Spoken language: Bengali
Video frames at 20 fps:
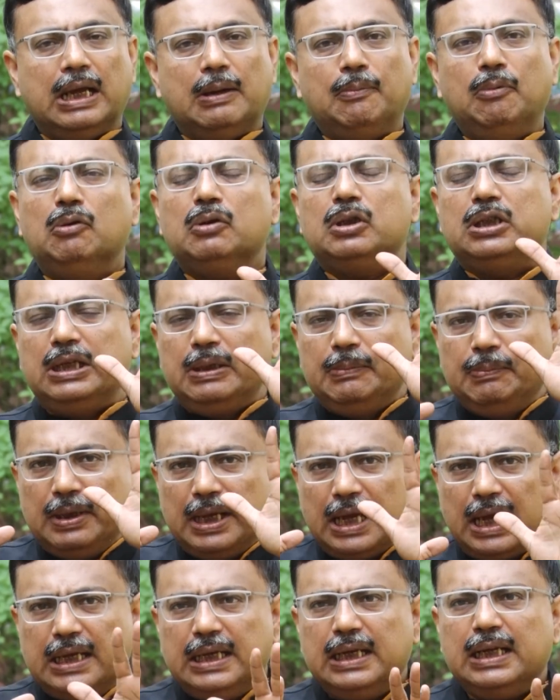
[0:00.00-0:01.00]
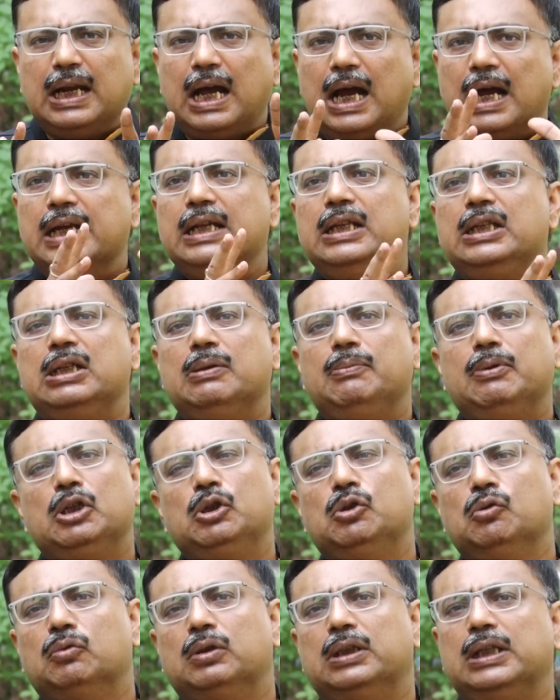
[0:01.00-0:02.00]
এবং সিবিআইয়ের আইনজীবীর
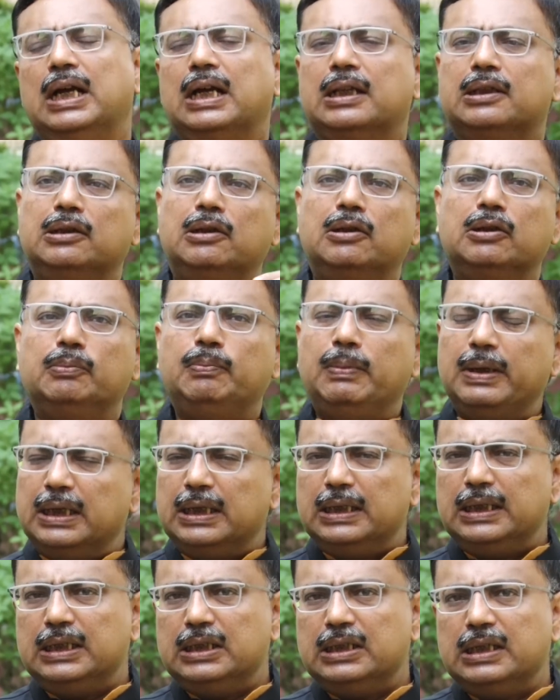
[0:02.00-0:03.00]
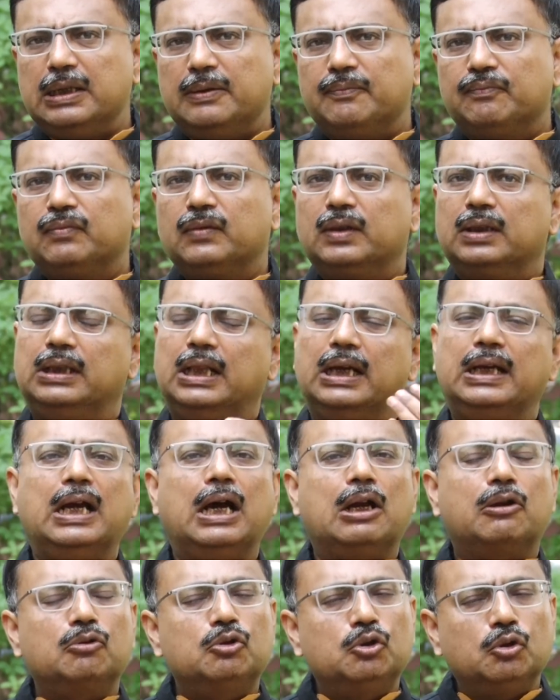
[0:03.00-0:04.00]
যুক্তি আদালত মেনে নিয়েছে তাই
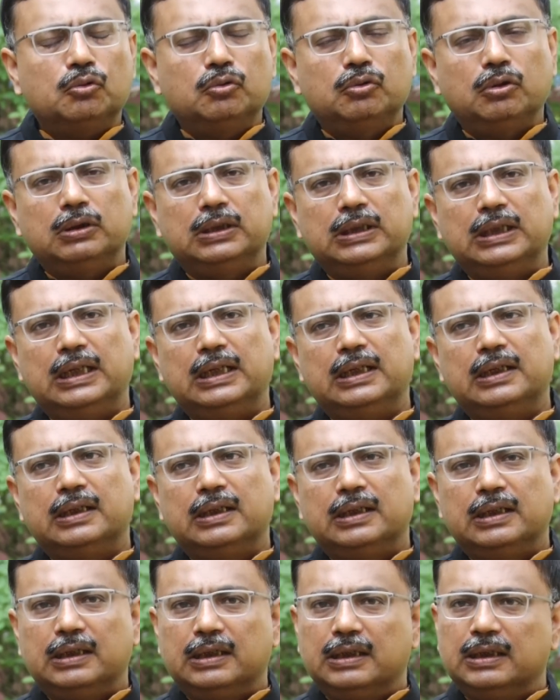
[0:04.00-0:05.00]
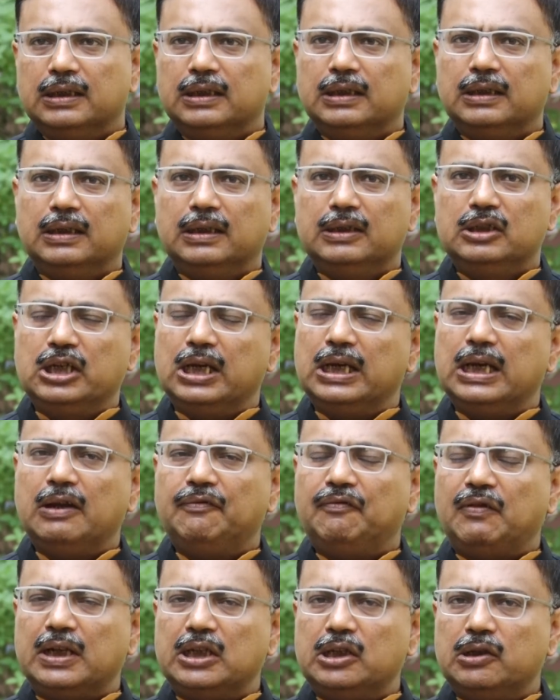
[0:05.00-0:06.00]
আরও চোদ্দ দিনের জেল
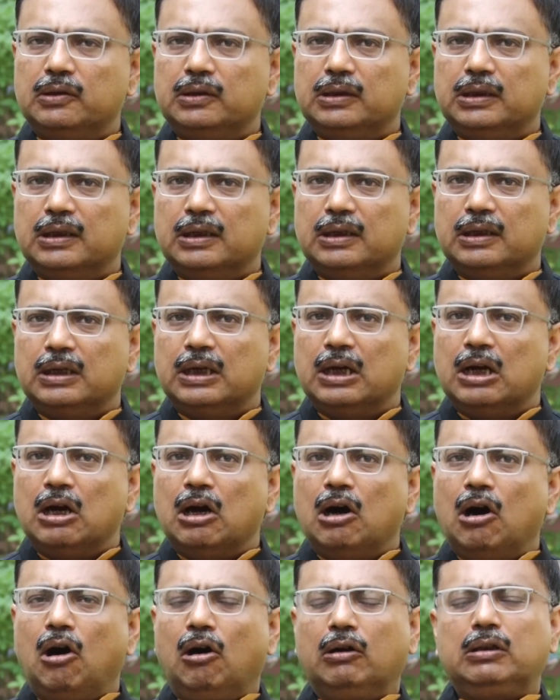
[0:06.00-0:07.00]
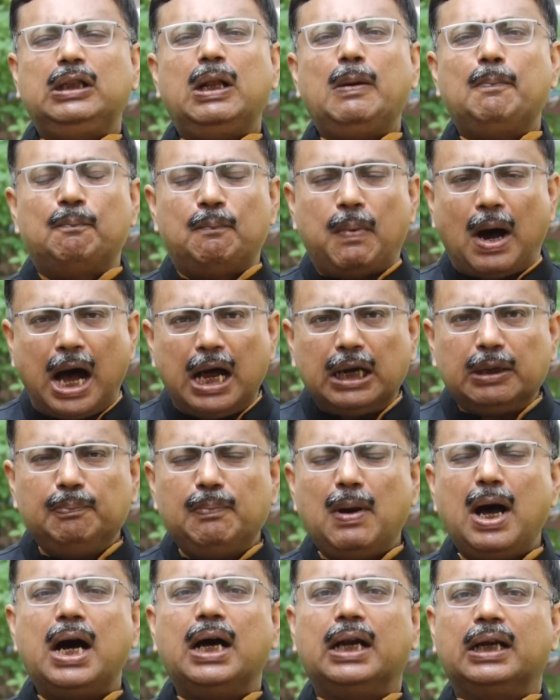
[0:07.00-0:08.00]
হেফাজত অর্থাৎ
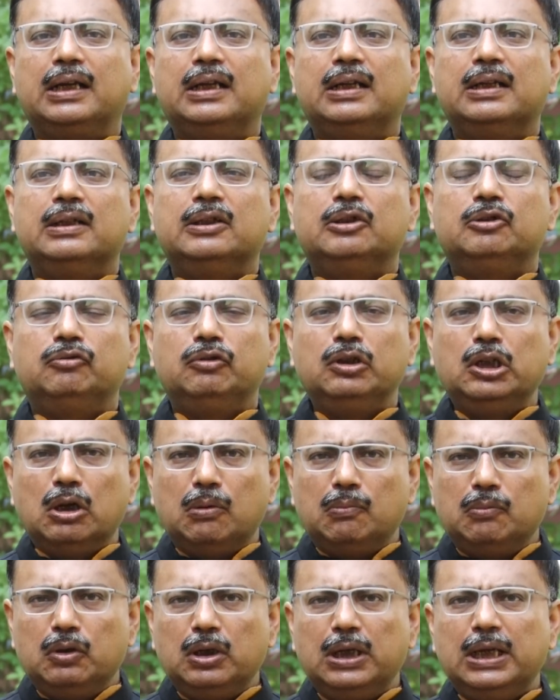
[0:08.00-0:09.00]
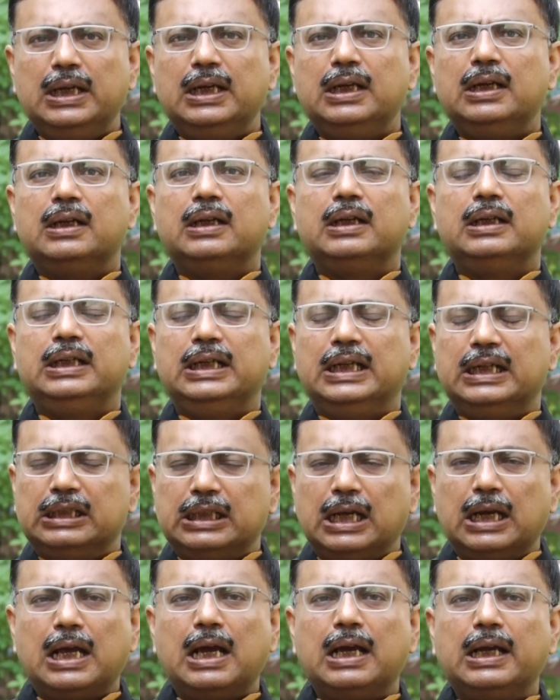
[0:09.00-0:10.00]
বারবার তৃণমূলের
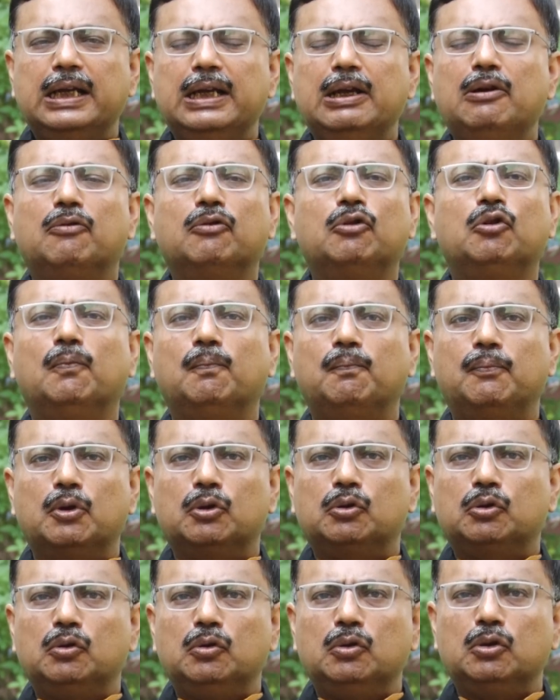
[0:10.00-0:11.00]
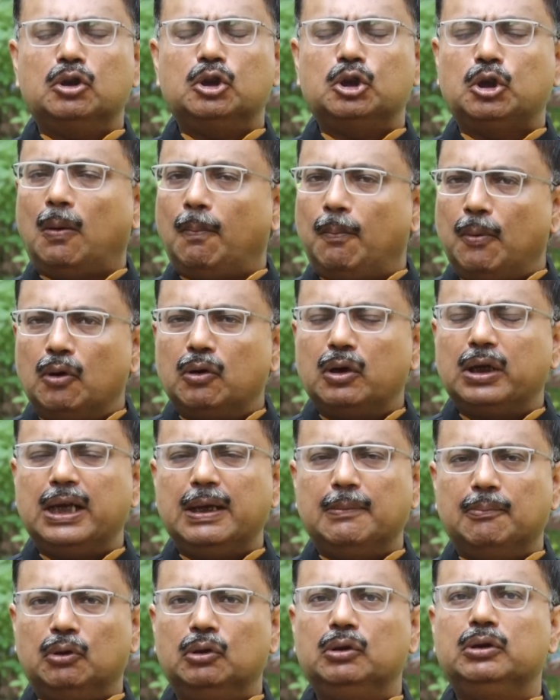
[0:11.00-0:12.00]
নেতারা গিয়ে অনুব্রতর
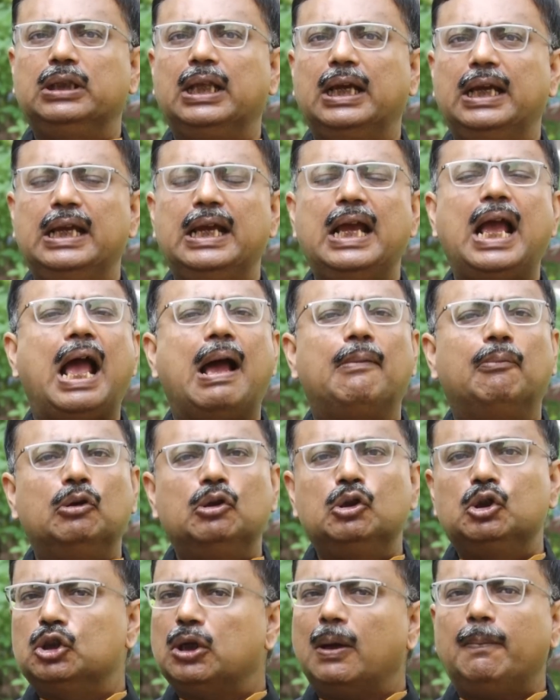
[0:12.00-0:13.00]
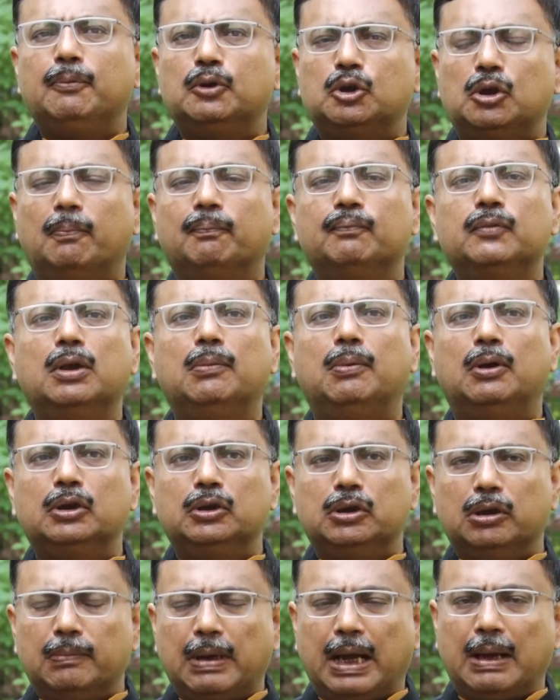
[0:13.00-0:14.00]
সপক্ষে বলতে গিয়ে এমন সব
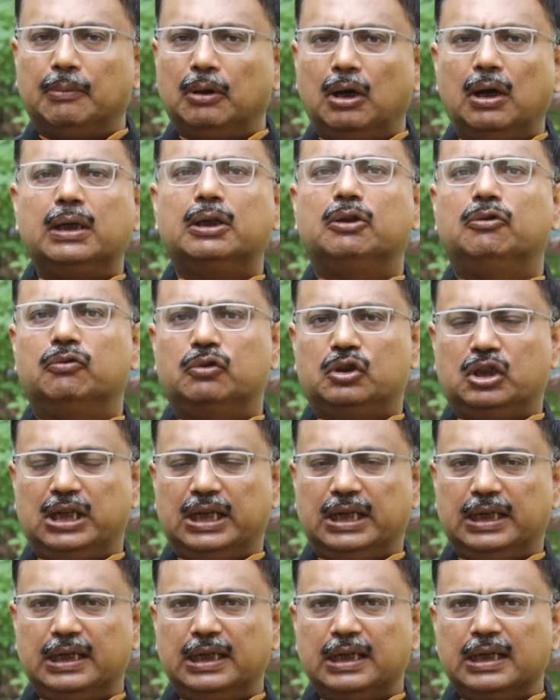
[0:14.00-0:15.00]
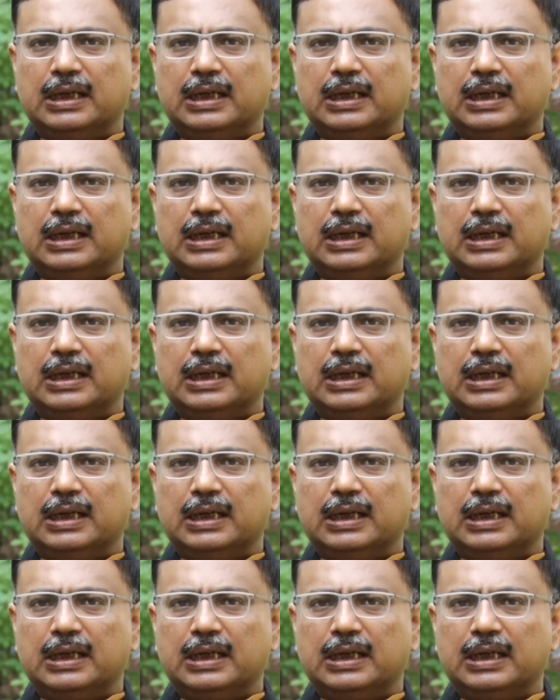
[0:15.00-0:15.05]
শব্দবন্ধ ব্যবহার করছেন